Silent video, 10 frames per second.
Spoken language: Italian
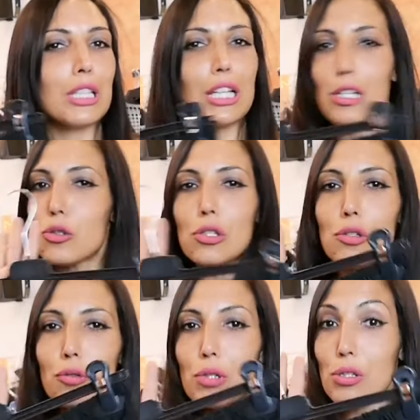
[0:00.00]
quindi le
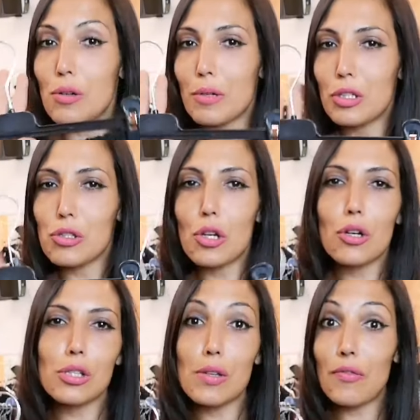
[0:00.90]
sostituisco quando
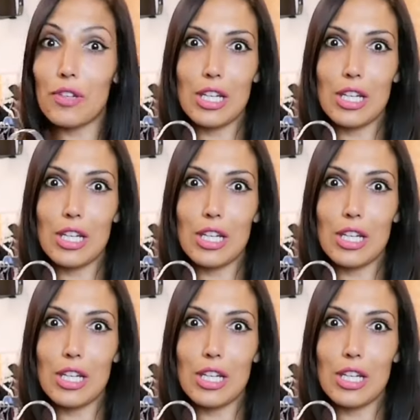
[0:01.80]
sono così